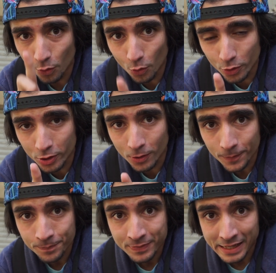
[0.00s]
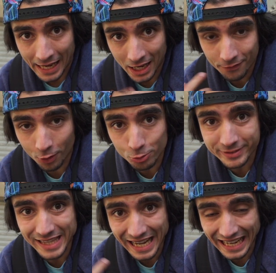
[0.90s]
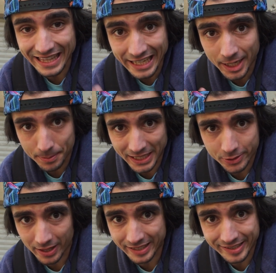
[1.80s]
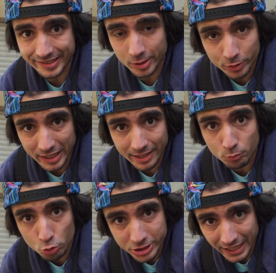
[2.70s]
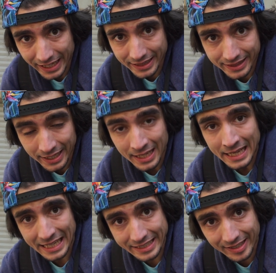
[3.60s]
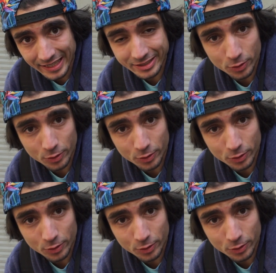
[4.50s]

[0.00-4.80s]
Uno, el bonus de raid y gimnasio. Es decir, si tú tienes mucha gente que hace raids